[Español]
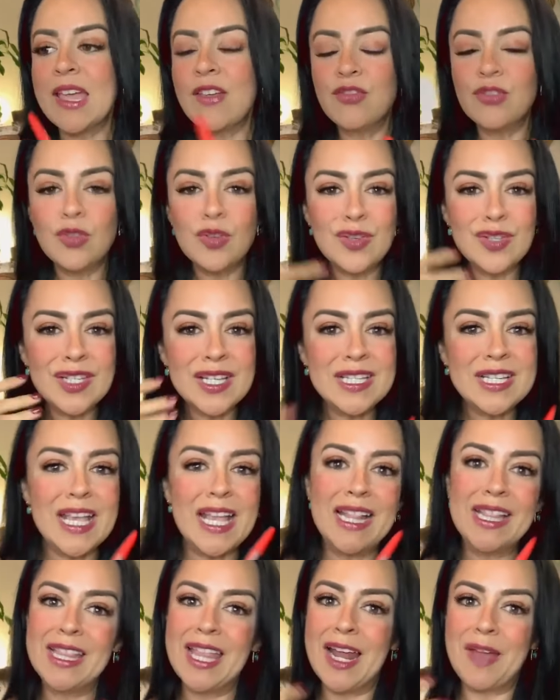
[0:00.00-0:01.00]
entonces
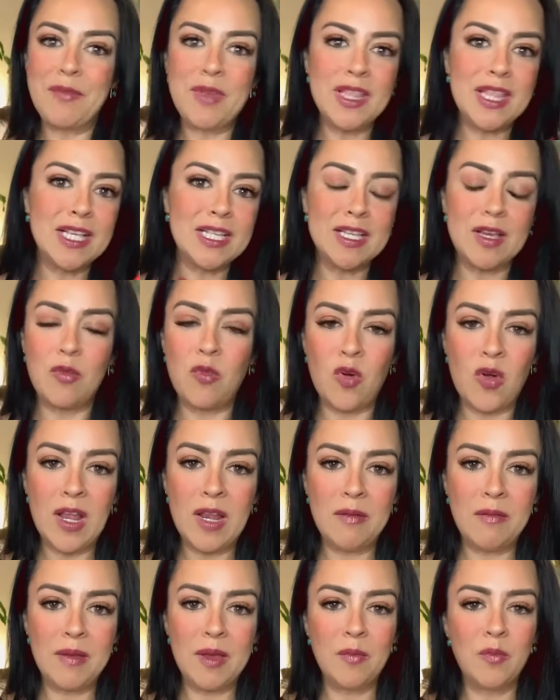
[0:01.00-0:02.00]
el trámite se
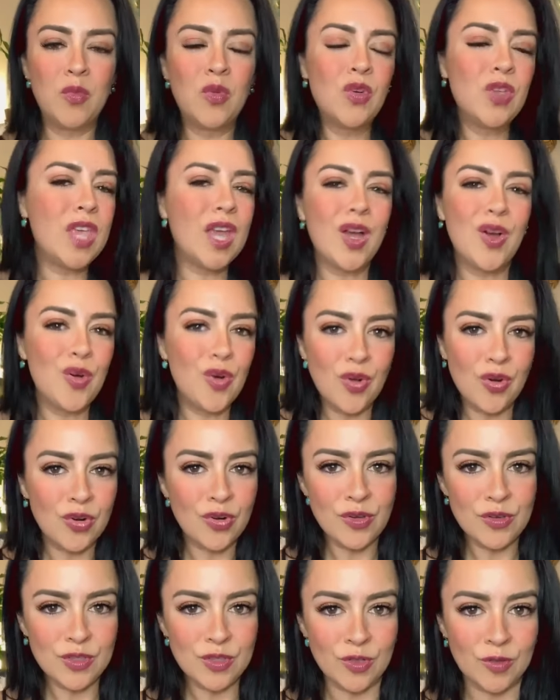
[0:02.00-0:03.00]
vuelve muy
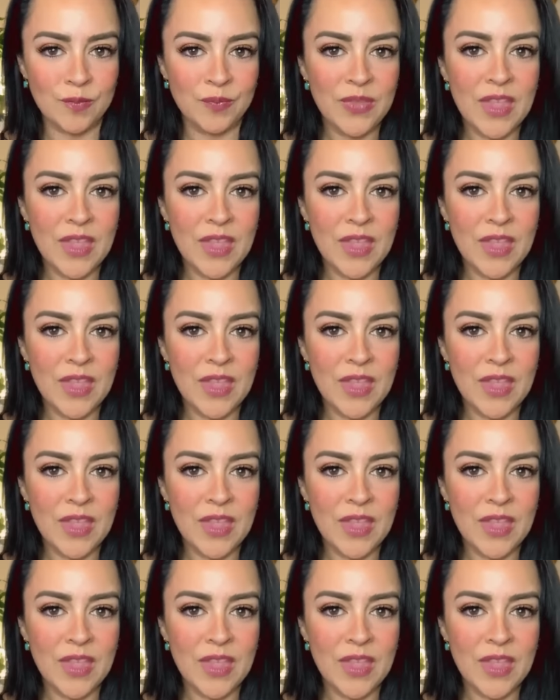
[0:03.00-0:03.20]
engorroso.